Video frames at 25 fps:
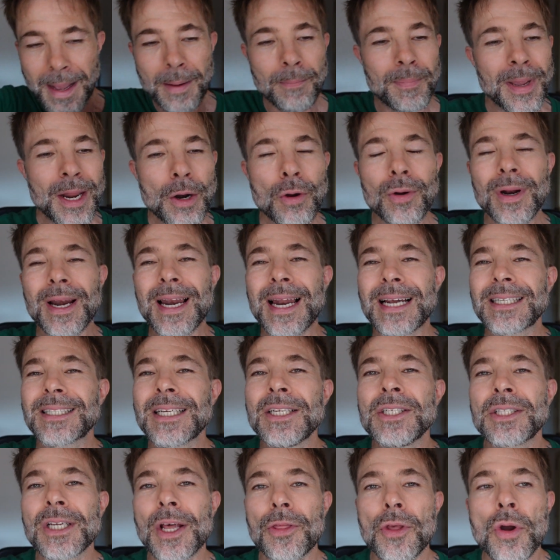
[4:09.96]
Pero la
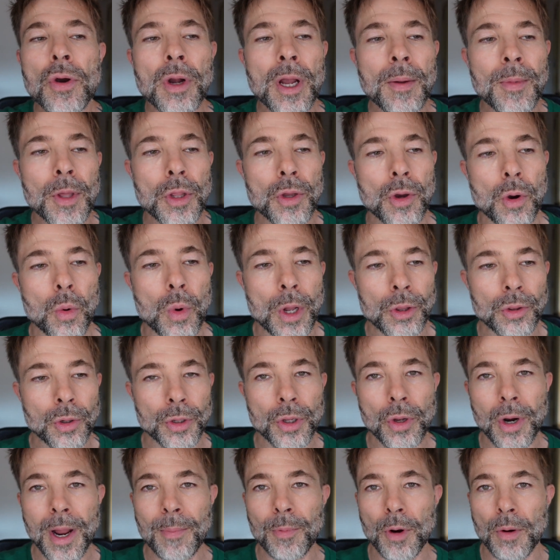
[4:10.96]
sensación que me dio cuando
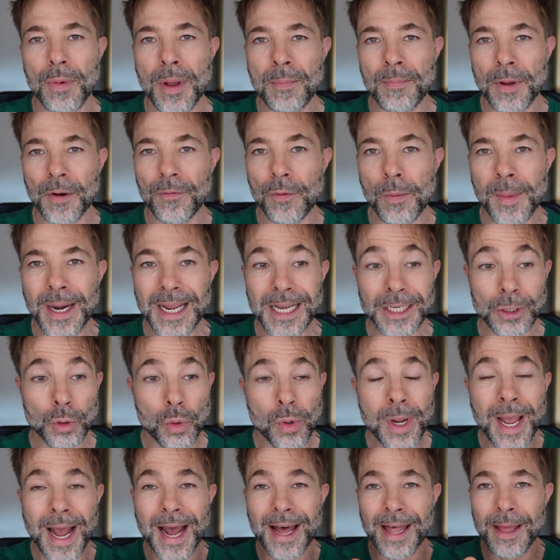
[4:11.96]
yo la probé en Perfumerías
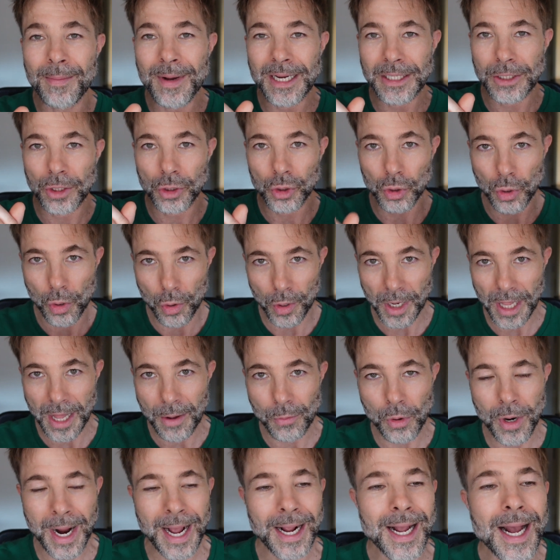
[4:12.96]
Julia, además solo
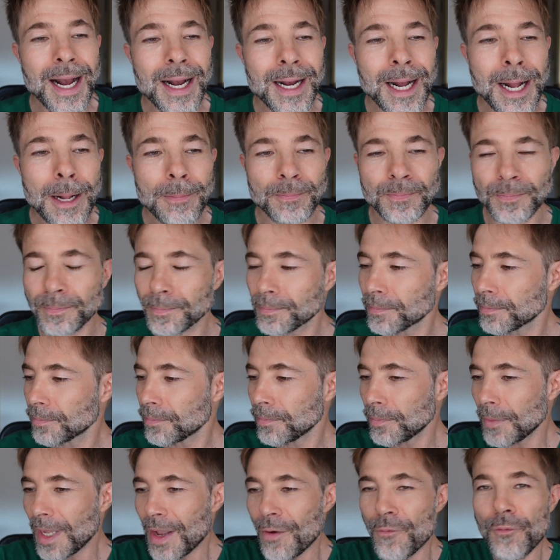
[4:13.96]
quedaba una caja,
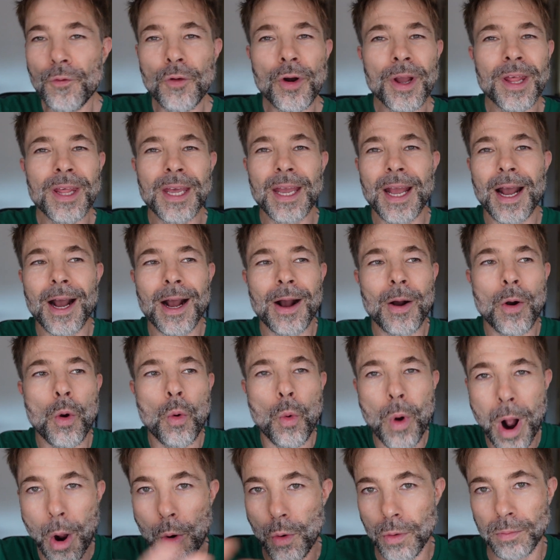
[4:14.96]
fue de,
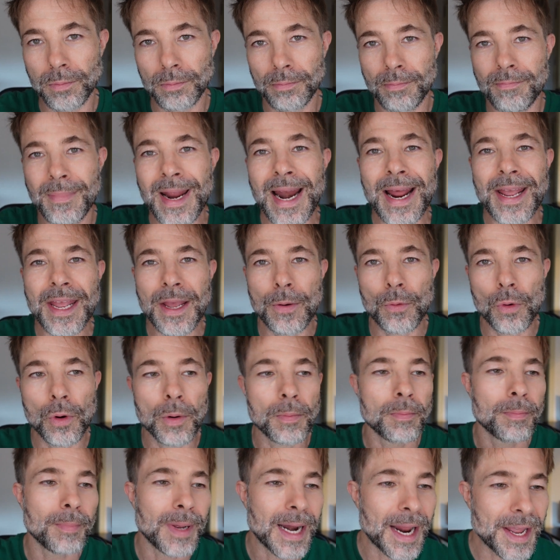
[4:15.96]
wow, me la llevo,
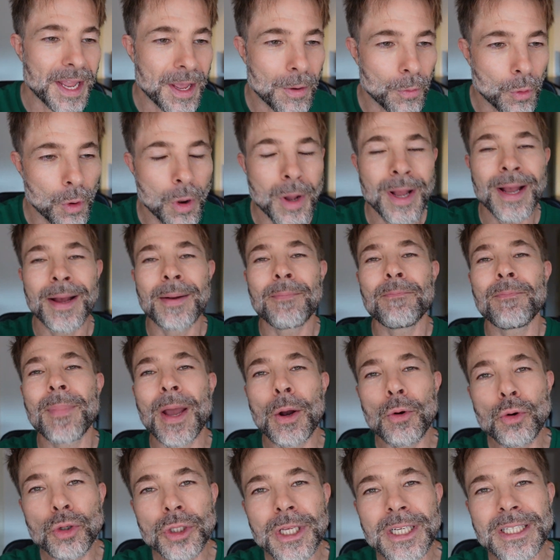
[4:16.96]
me la llevo,
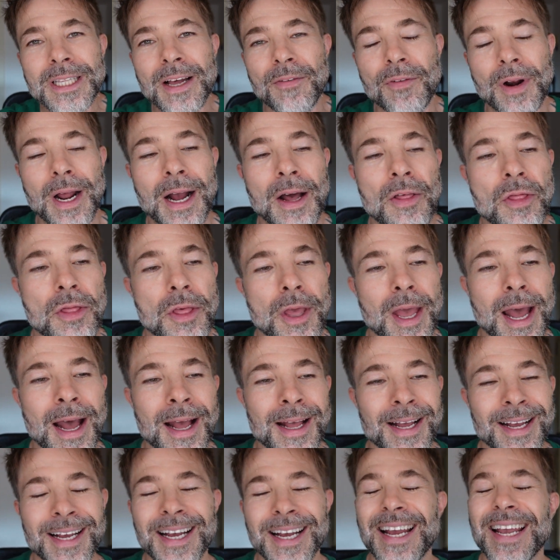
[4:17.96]
me gusta esta fragancia.
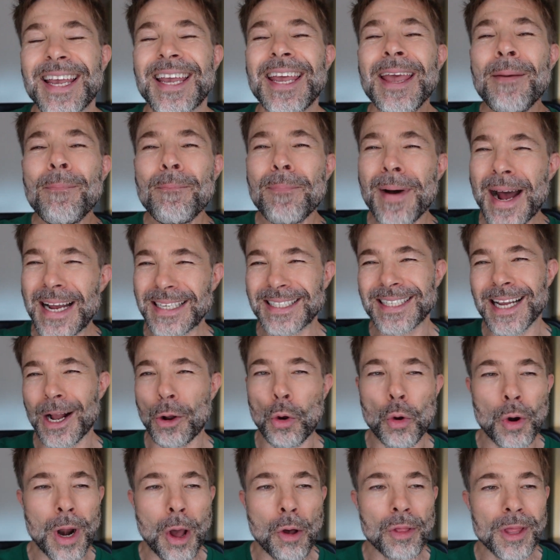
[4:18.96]
¿Qué
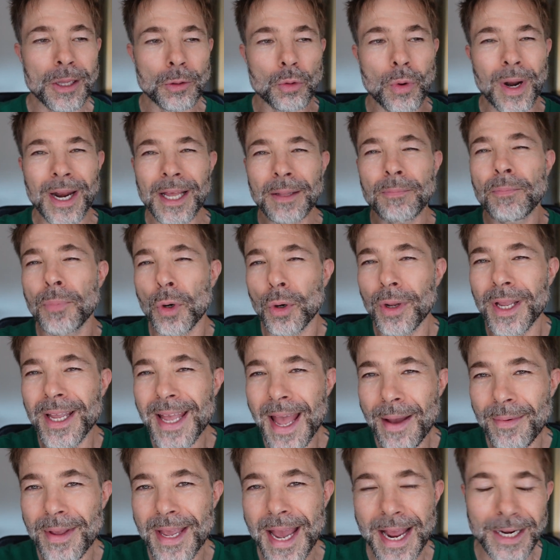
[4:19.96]
pasa con la de Toilette? ¿Por
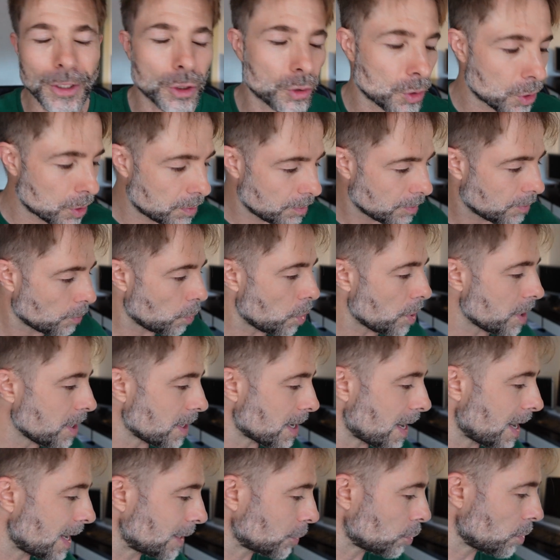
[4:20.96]
qué había esto? Voy
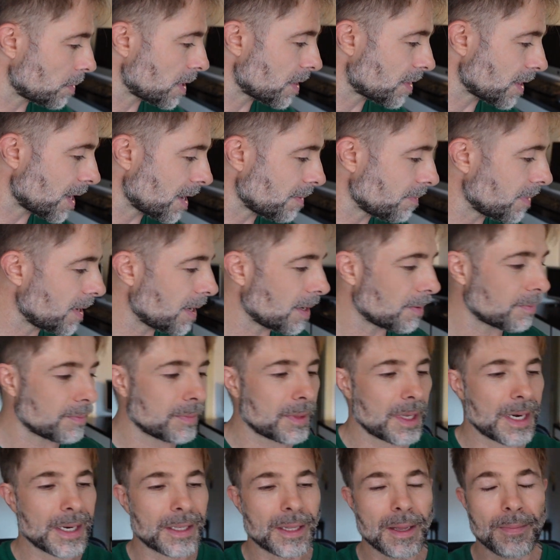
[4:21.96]
a atomizarme
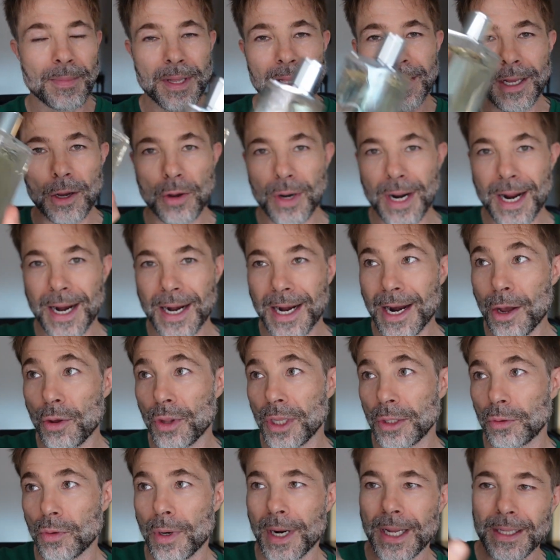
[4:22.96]
directamente ahora la
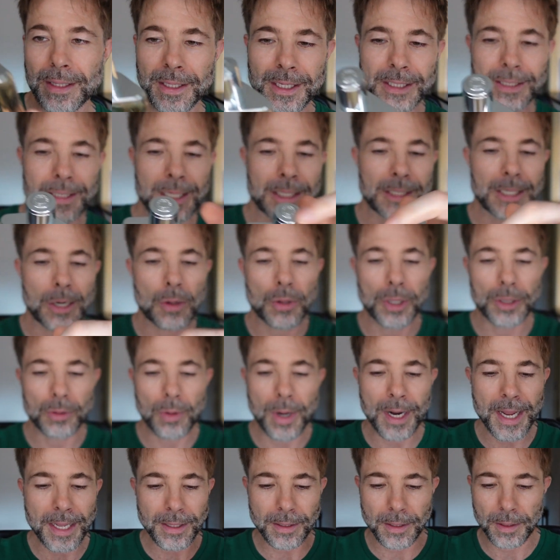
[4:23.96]
de Toilette. Esta es la de
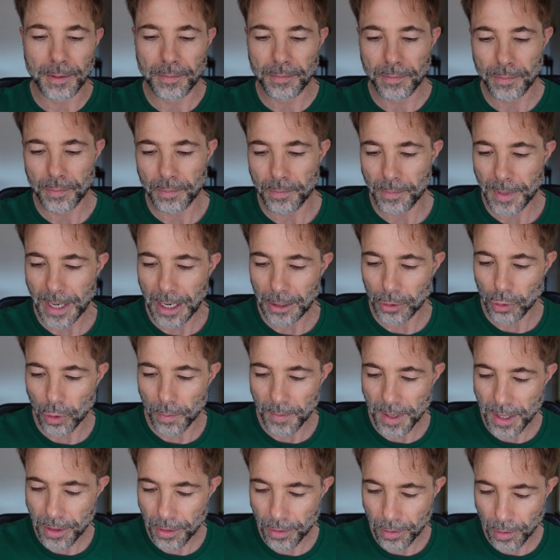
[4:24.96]
Toilette, me la
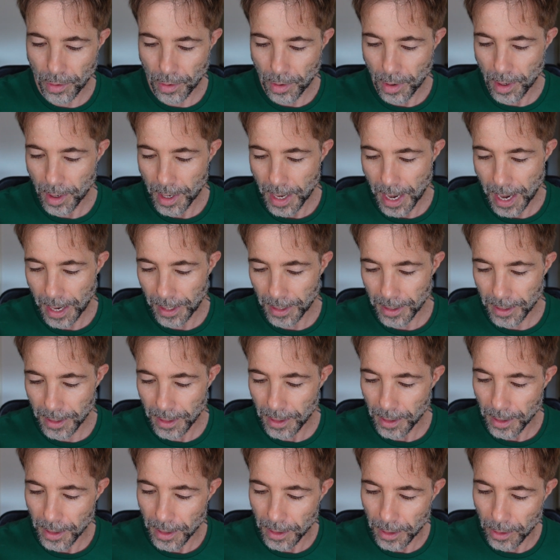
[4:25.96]
atomizo
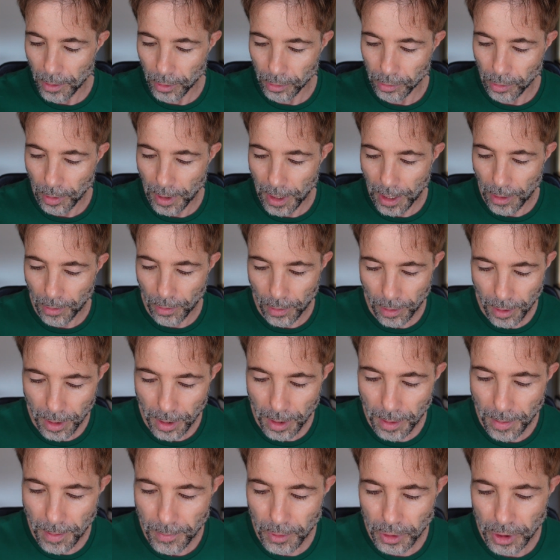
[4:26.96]
aquí en el otro lado.
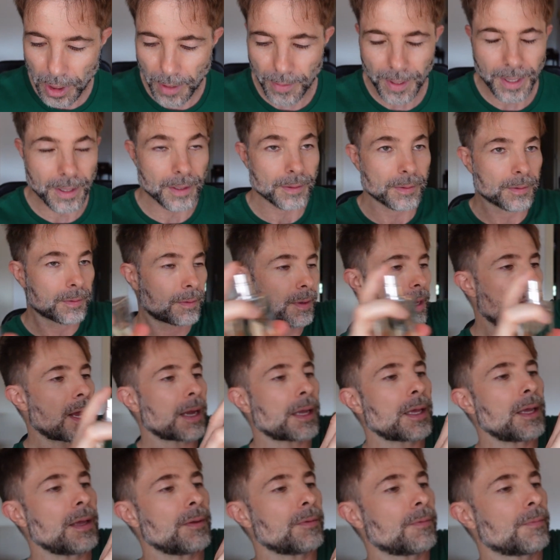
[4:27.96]
Y vamos a ver
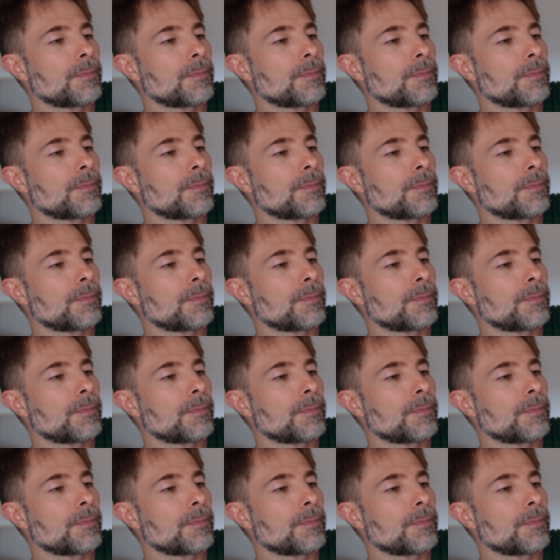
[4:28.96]
aquí.